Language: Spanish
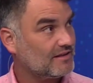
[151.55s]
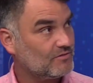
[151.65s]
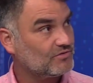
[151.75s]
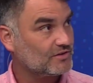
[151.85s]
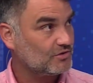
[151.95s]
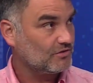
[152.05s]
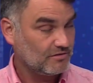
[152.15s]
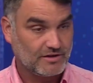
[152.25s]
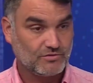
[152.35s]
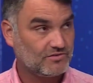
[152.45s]
desde un sector.
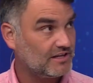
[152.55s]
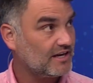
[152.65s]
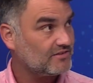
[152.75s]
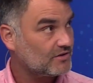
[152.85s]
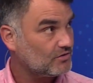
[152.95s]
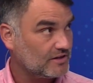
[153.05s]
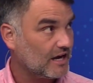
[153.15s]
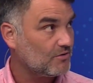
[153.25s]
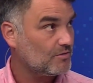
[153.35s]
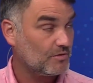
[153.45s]
Esto se tiene que hacer con
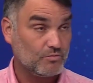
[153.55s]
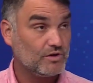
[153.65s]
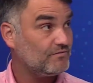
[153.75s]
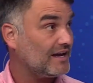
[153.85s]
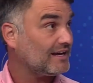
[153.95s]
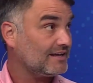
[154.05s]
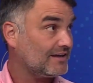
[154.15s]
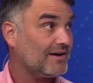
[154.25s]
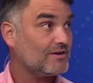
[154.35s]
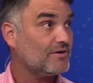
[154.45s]
diálogo, por muy bien que
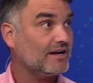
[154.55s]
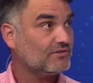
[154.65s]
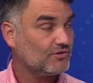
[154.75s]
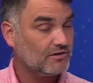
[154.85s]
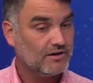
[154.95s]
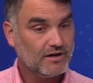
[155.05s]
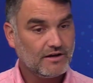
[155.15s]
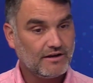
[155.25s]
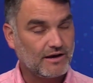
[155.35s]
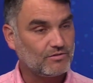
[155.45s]
te vaya en una elección,
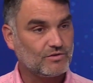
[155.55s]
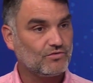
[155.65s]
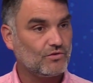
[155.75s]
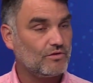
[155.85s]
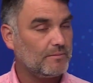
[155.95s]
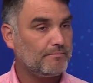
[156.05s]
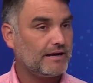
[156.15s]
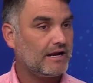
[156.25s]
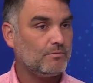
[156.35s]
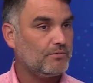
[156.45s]
la constitución no es
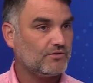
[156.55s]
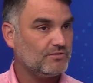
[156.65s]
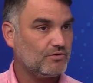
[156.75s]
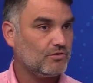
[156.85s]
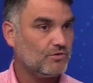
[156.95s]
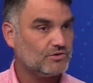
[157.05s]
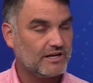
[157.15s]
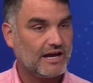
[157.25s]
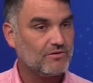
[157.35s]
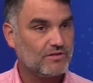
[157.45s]
para los próximos dos o
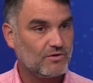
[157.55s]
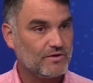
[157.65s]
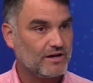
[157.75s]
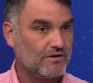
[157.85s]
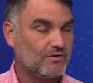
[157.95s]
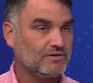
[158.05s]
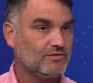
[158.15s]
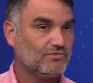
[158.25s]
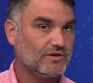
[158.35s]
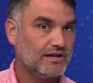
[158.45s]
tres años de gobierno, la
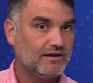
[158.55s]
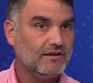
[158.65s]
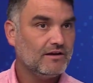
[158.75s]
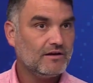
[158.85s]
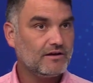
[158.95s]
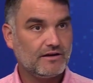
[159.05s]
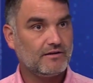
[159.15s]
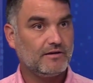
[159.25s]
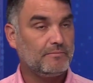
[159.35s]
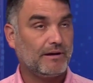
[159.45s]
constitución es,
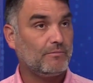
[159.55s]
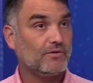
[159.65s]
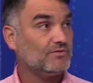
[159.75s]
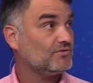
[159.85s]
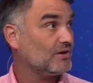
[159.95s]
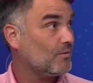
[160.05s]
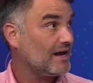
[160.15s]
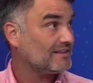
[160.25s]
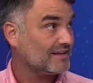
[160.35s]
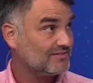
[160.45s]
eh, es para los próximos
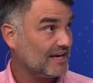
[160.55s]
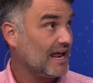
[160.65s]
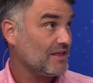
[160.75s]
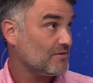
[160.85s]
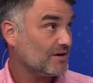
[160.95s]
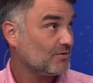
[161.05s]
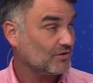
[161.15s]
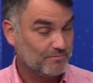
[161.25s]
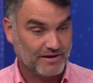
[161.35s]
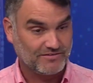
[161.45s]
50, 100 años,
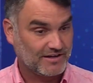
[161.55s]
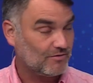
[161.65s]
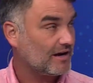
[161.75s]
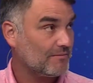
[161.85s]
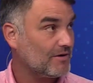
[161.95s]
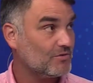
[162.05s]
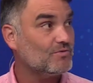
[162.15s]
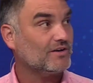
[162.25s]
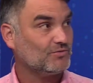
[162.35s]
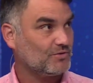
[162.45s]
incluso hay países que no han cambiado
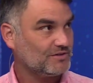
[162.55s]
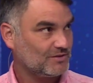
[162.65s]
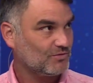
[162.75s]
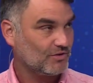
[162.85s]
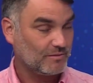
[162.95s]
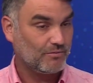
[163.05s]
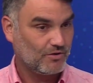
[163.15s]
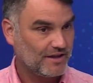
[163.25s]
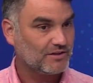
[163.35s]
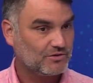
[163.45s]
nunca sus constituciones, por
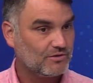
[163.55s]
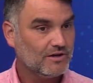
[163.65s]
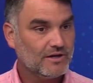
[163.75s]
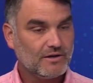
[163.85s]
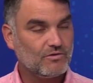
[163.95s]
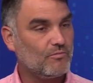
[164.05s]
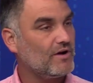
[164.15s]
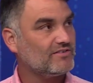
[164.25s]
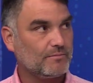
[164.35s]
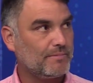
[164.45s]
lo tanto no
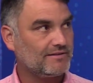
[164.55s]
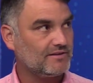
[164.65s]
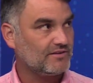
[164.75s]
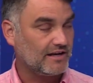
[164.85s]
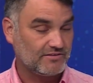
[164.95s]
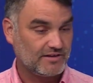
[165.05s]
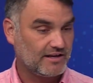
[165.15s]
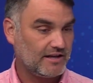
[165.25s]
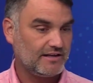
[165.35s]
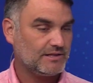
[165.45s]
puede ser partisana, si
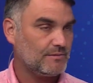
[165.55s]
en este